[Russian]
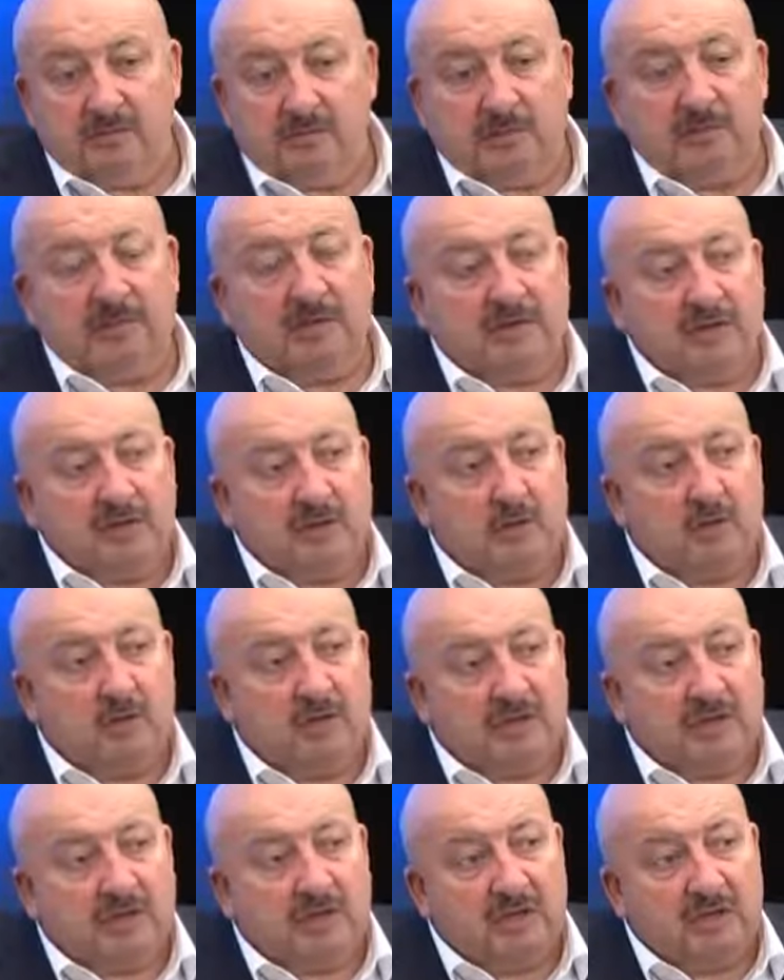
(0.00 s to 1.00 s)
момент такой,
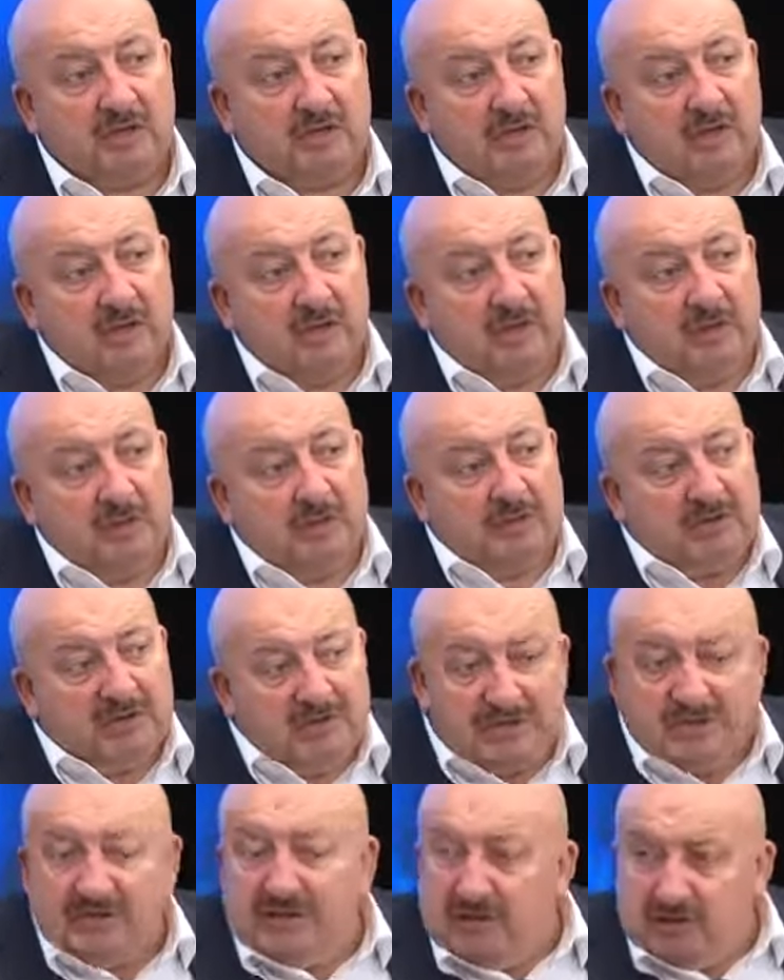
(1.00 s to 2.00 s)
это
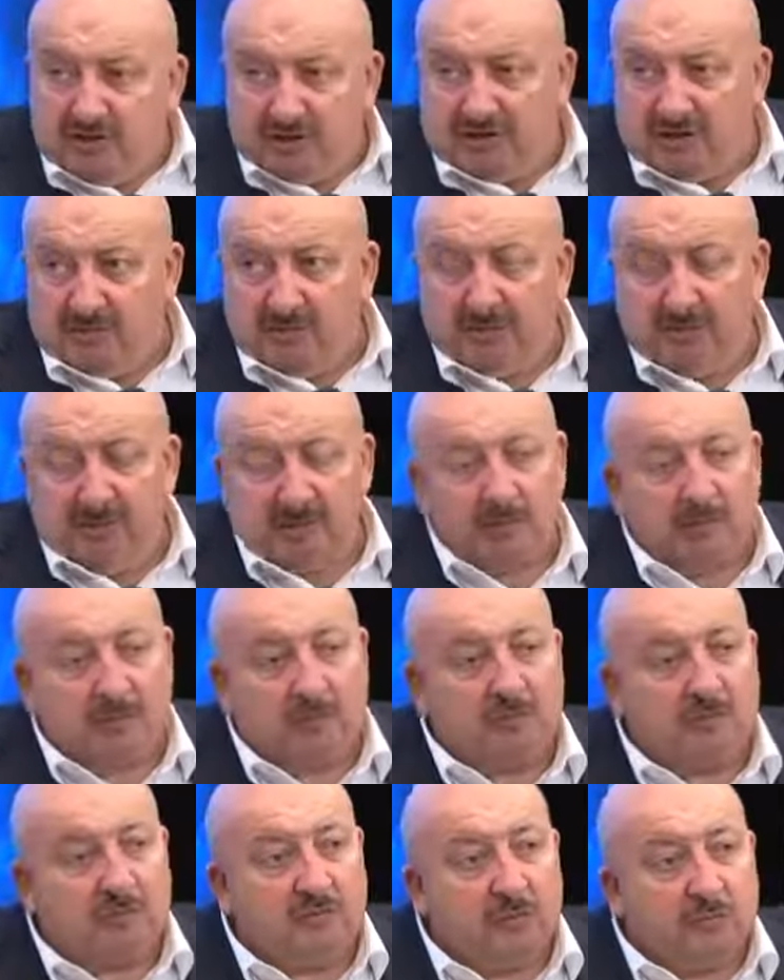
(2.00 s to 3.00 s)
переселенческий момент,
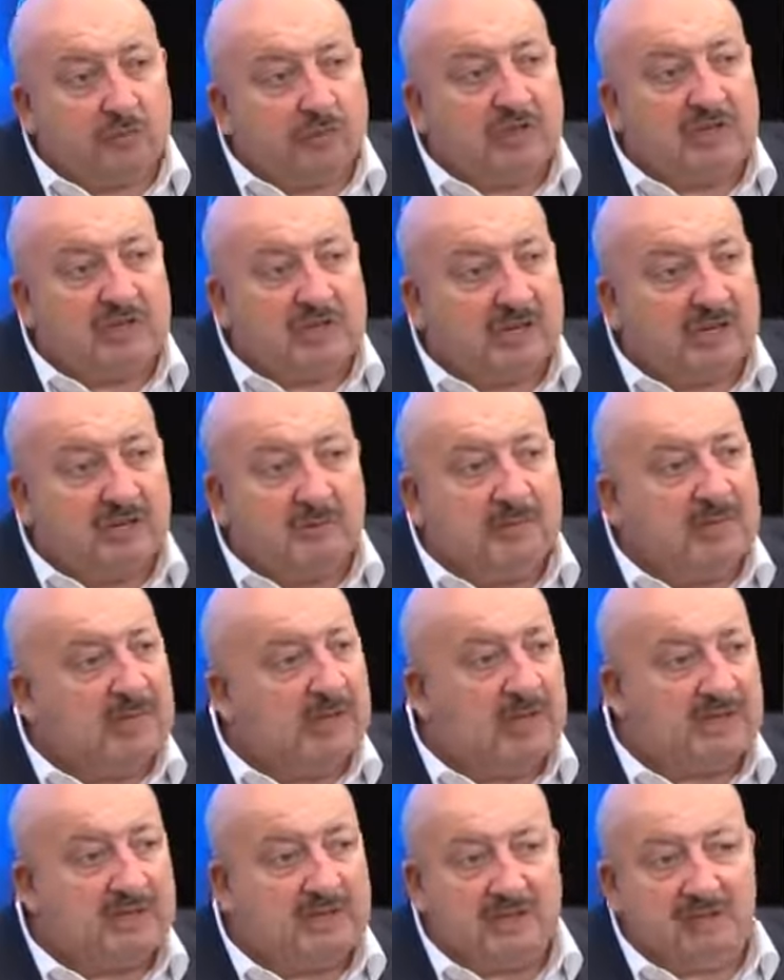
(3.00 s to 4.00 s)
потому что внутри страны
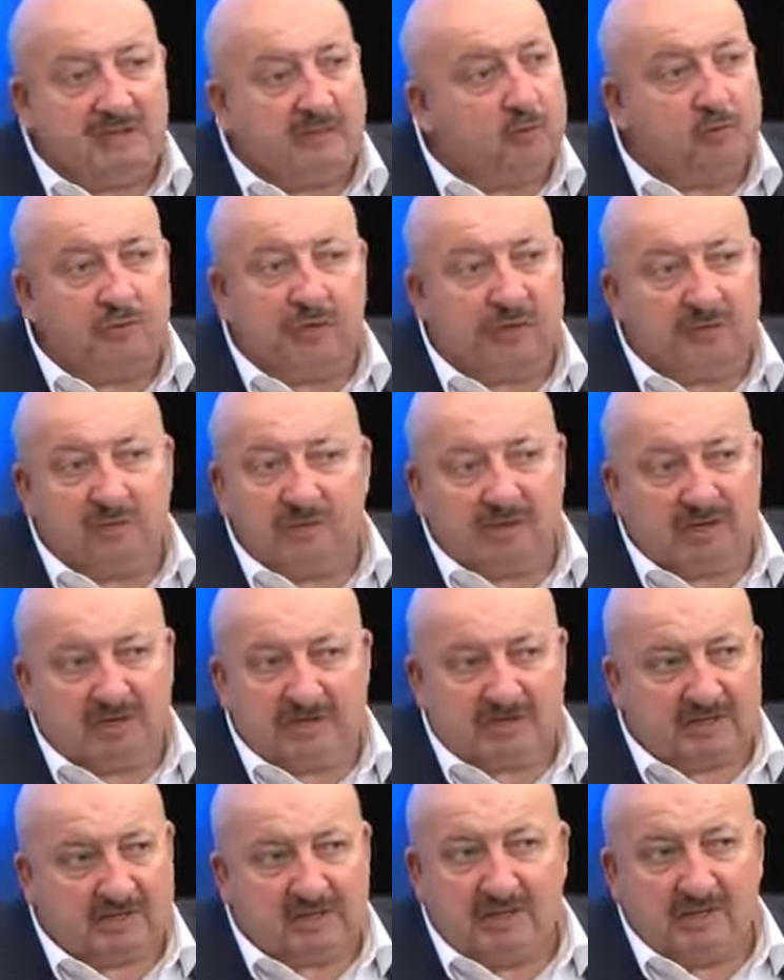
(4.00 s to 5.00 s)
миграции, внутренней
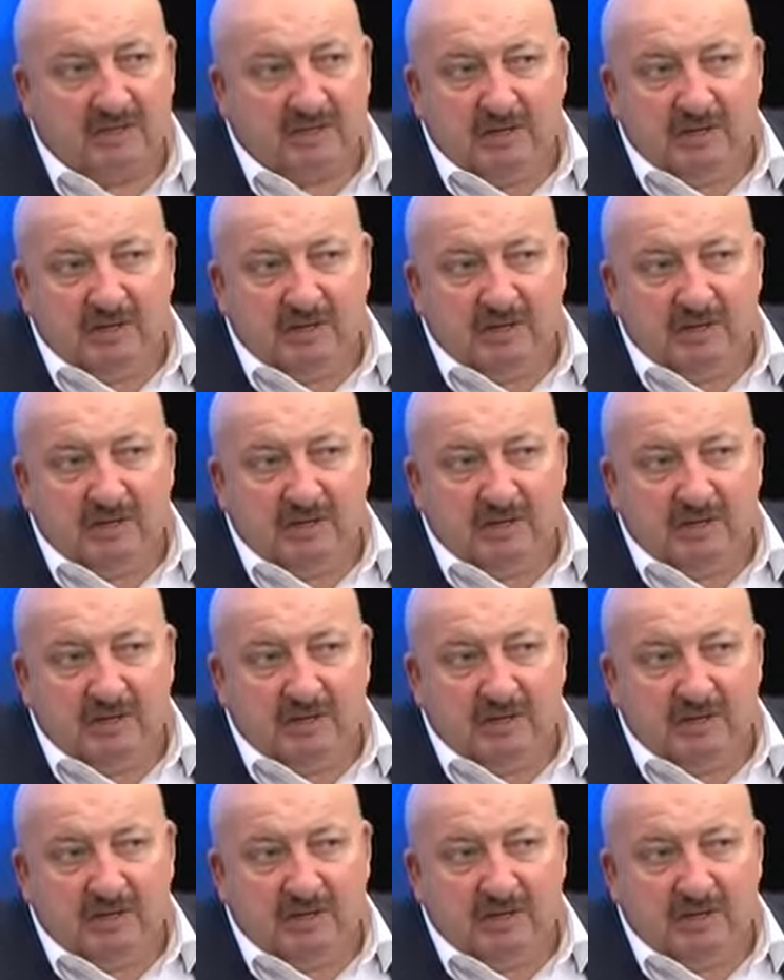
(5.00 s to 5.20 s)
миграции